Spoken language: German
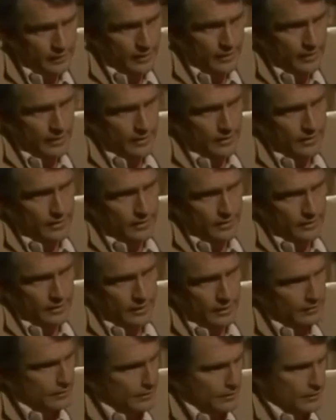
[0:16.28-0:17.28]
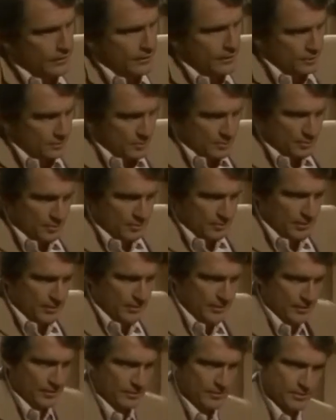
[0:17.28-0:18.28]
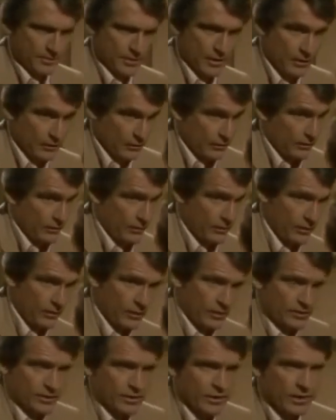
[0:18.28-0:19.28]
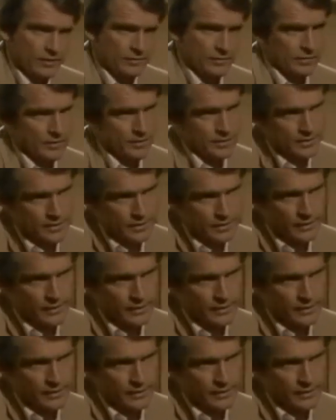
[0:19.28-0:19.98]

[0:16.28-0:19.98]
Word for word: Kind. Ich nehme an, er hat sich schon seit langem darauf vorbereitet.